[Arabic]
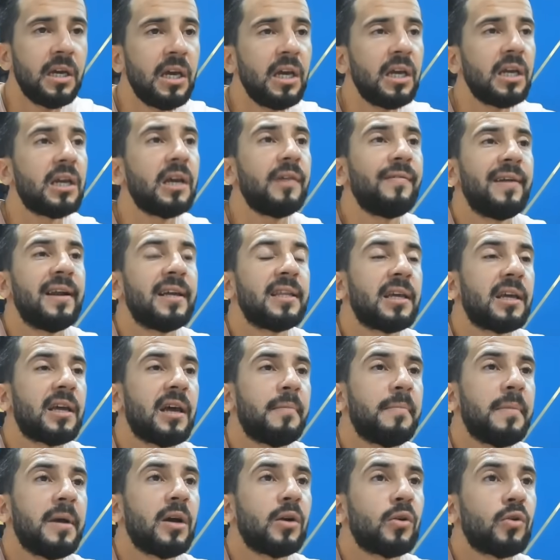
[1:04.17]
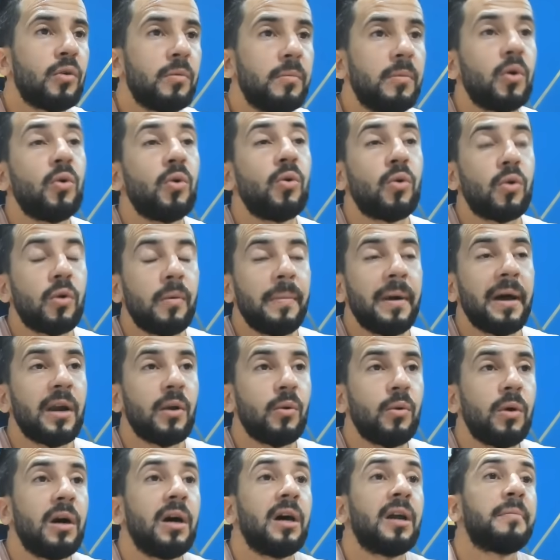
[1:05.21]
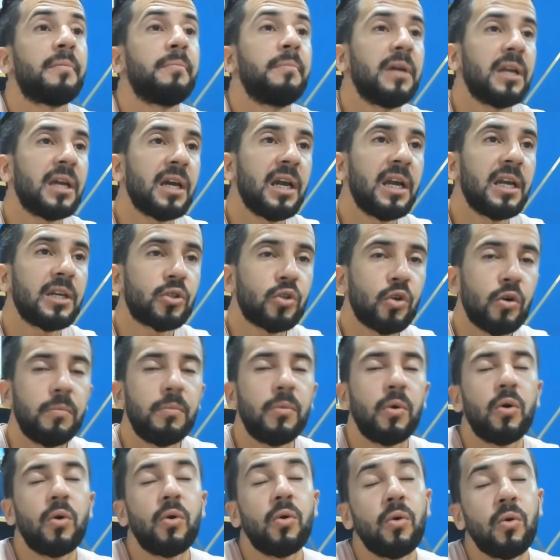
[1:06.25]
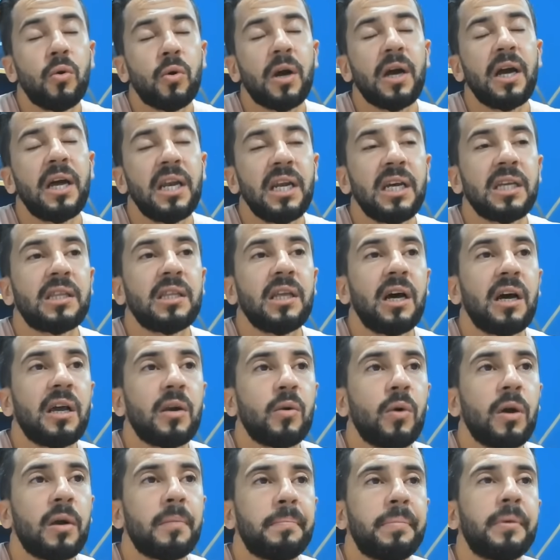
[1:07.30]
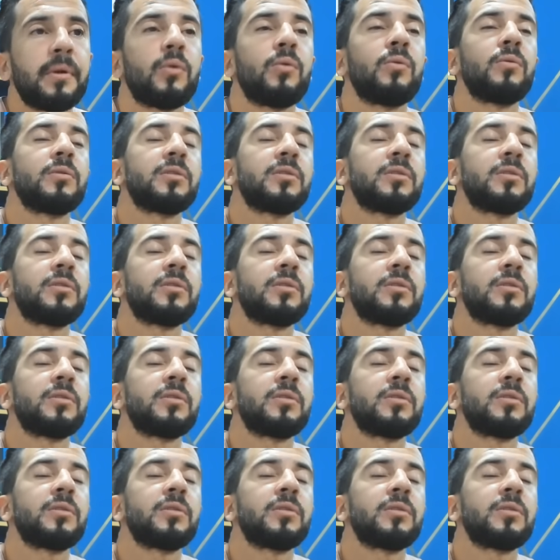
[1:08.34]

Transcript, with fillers: كيف العاده كان معكم خوكم انوار من قناتكم وقناتنا انوار برو